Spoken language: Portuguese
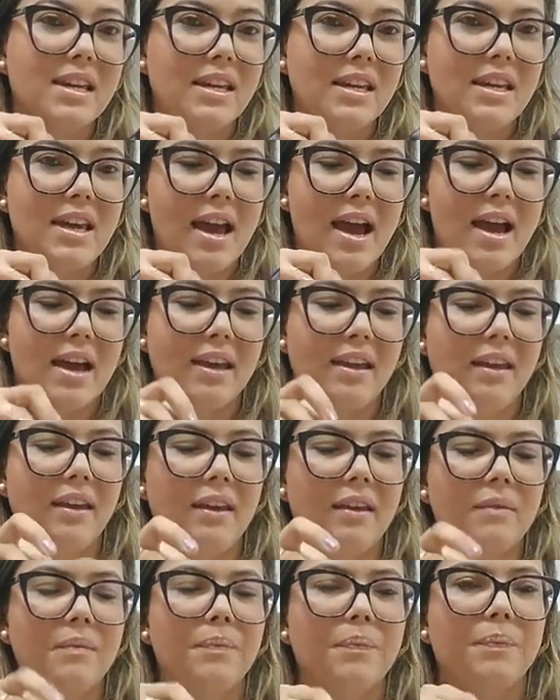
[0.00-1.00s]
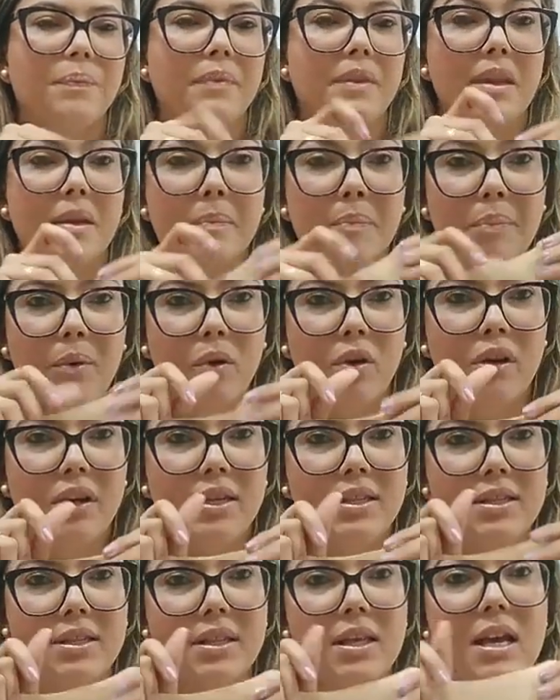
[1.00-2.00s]
E aí,
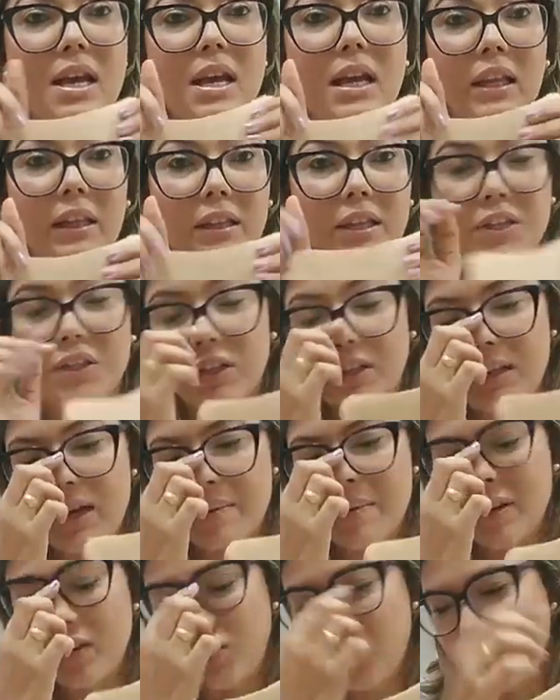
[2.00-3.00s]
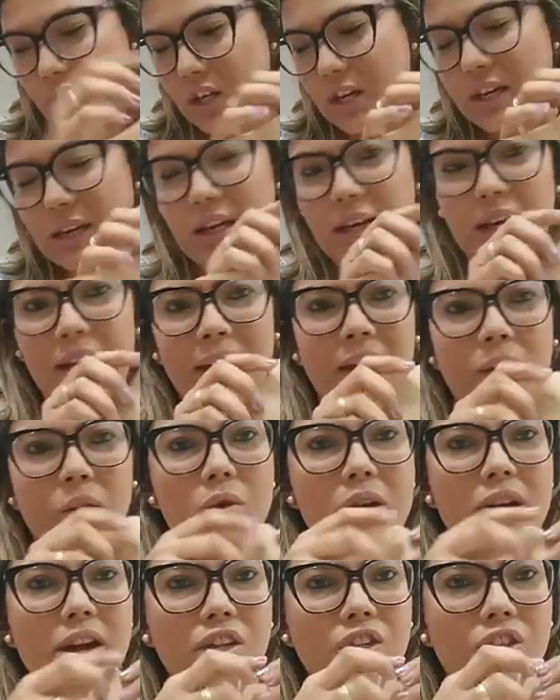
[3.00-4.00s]
depois, deixa eu dar uma dica. É, o
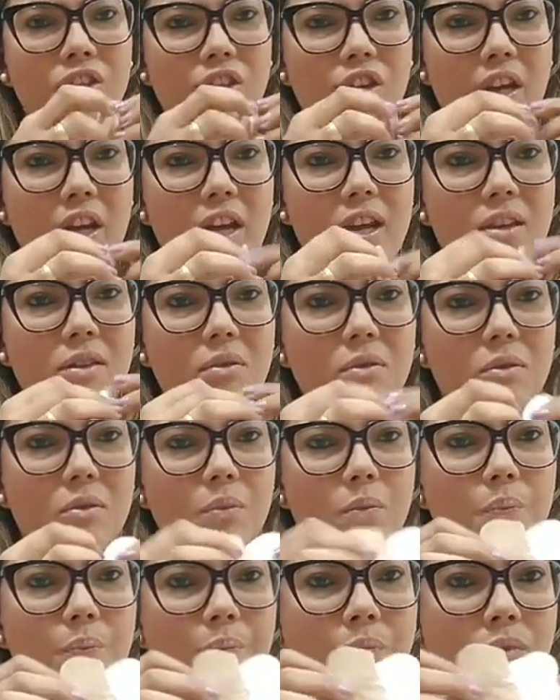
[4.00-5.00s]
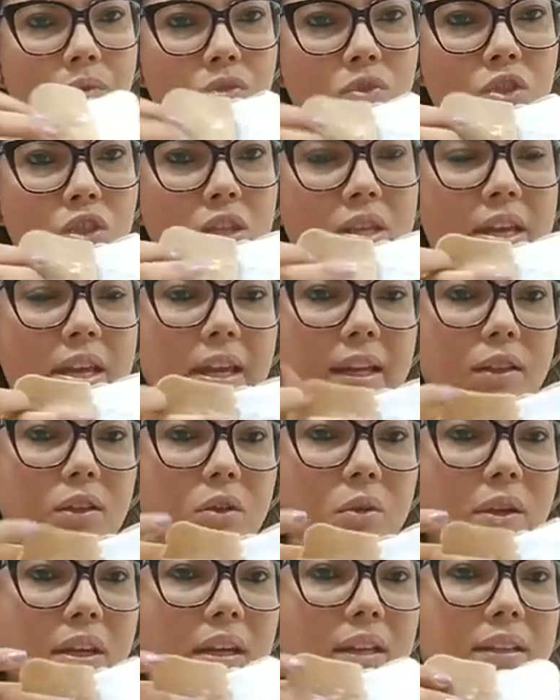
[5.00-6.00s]
recheio de
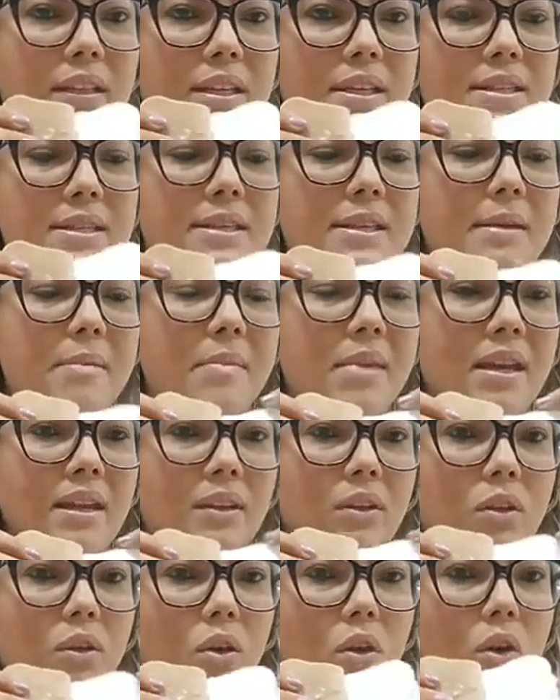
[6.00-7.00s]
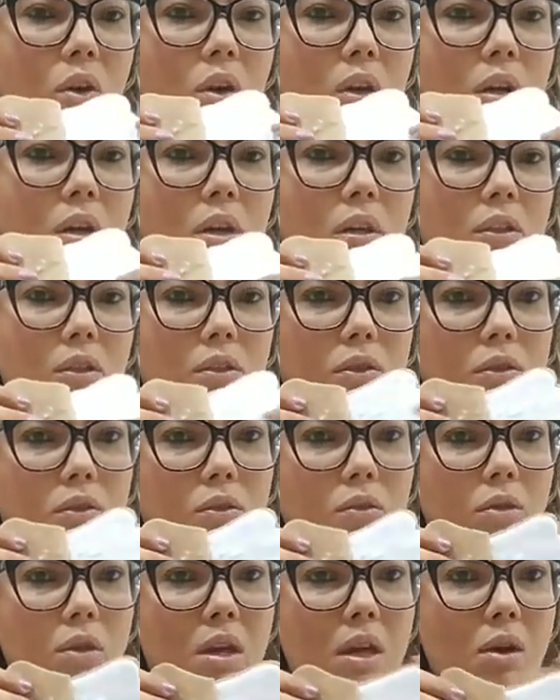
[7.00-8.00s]
dentro, ele tem que ser menor
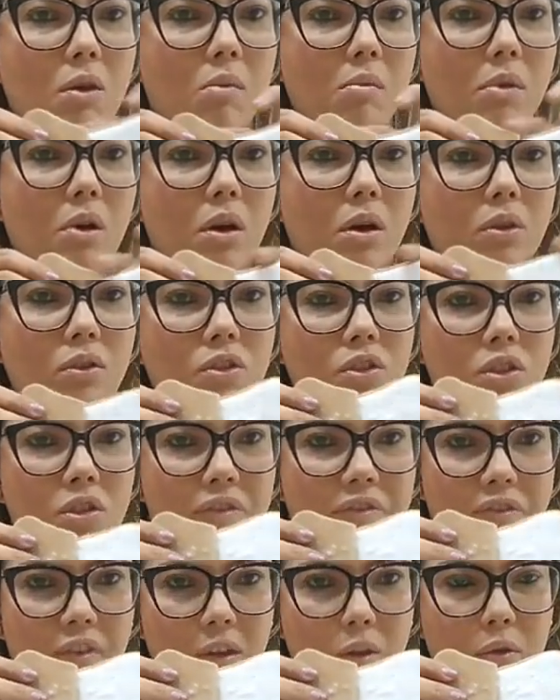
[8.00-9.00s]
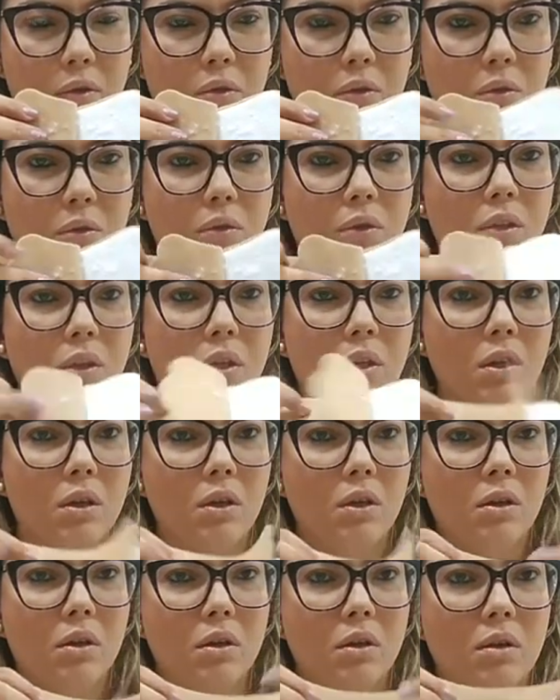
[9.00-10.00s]
do que o molde de feltro.
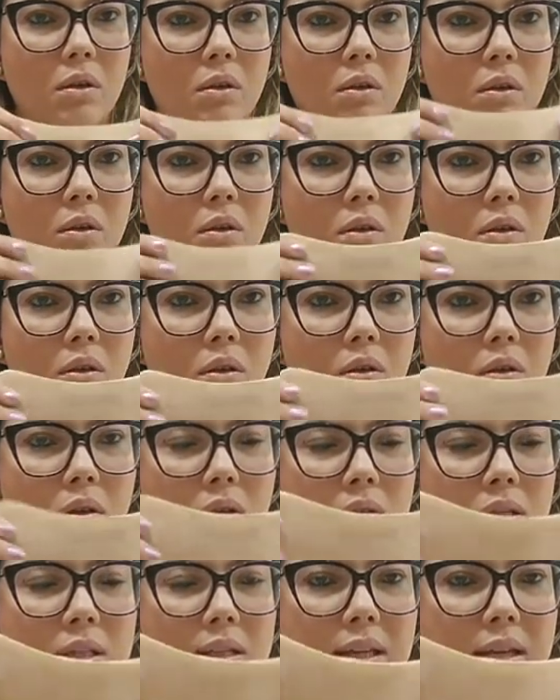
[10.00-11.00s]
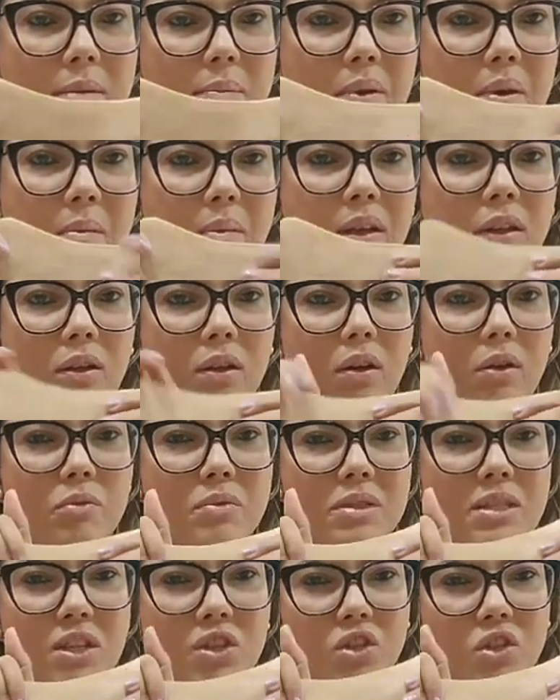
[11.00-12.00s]
Sempre menor, um
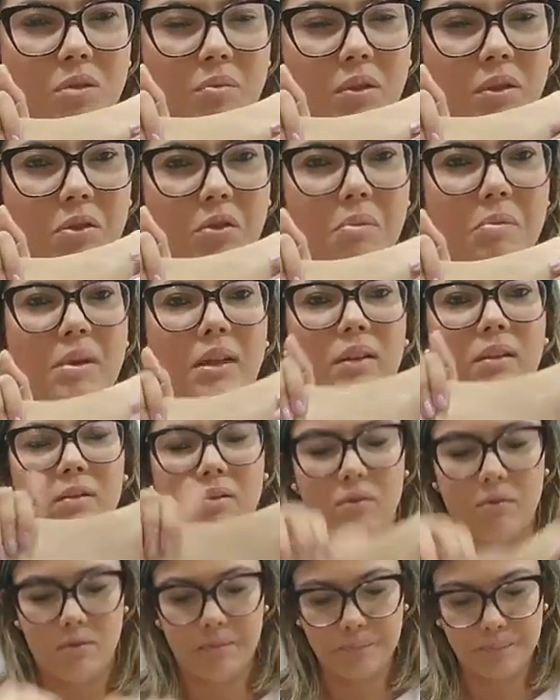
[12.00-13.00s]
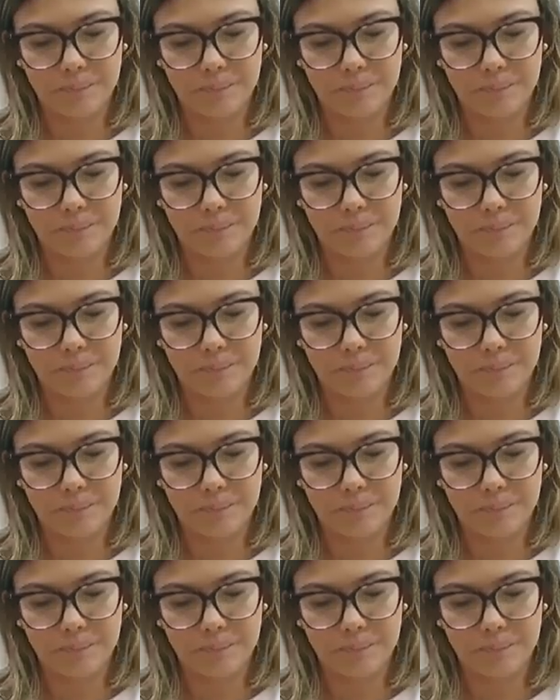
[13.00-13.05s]
centímetro menor.